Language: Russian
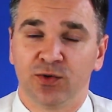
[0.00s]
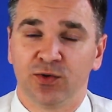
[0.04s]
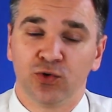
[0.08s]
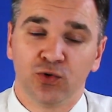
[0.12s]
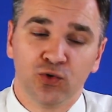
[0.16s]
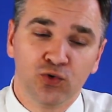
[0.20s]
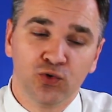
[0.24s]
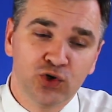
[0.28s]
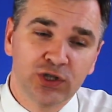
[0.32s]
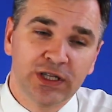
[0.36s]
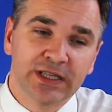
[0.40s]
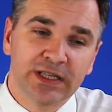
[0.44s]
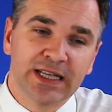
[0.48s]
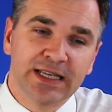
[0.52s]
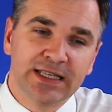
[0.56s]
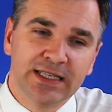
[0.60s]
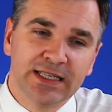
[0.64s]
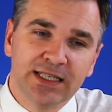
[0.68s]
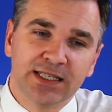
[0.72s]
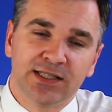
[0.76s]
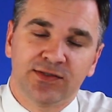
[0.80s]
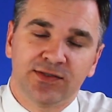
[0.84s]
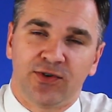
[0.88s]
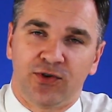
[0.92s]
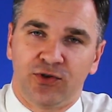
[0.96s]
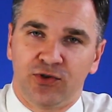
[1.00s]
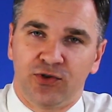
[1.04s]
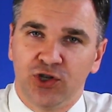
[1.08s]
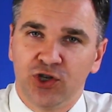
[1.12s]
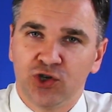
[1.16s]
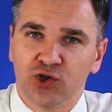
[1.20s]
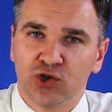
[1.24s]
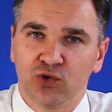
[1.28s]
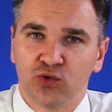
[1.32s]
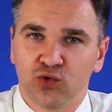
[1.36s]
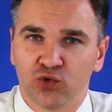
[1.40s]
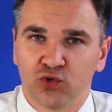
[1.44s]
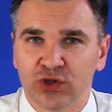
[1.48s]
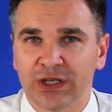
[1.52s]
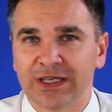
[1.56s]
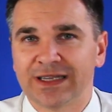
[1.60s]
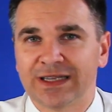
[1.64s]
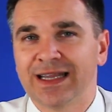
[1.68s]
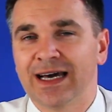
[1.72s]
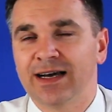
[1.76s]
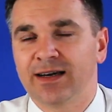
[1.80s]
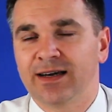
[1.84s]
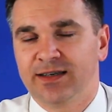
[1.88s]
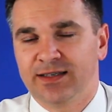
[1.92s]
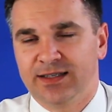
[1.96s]
Но нужно найти свою нишу, нужно
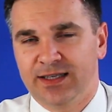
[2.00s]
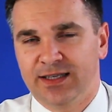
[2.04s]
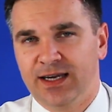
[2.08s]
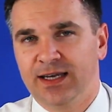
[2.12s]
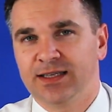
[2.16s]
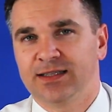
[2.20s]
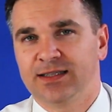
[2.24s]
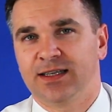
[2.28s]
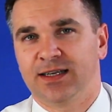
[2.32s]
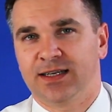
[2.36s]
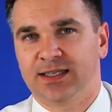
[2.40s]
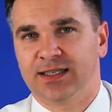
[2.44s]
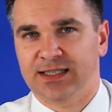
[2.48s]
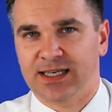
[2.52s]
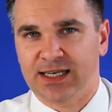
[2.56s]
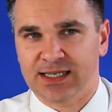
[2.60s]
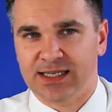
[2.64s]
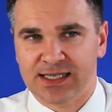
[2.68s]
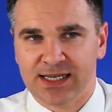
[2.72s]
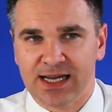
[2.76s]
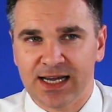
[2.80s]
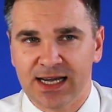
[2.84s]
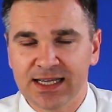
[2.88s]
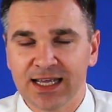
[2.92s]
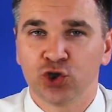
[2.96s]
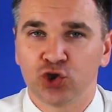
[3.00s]
так интересно рассказать,